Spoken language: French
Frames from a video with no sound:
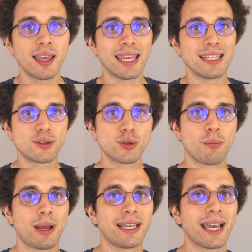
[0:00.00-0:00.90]
et ce
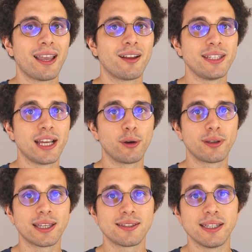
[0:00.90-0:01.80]
malgré un dialogue
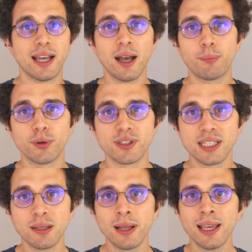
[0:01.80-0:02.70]
quasi
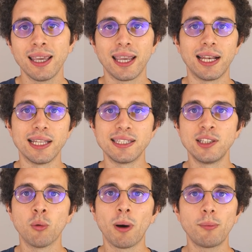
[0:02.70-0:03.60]
impossible et les
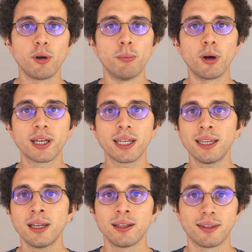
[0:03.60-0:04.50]
innombrables moqueries
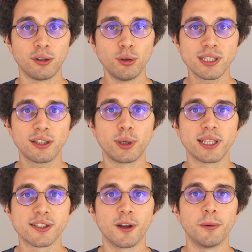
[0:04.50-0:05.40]
des deux
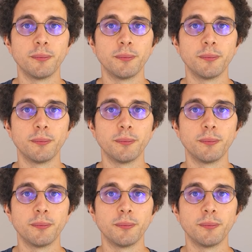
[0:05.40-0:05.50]
adolescents.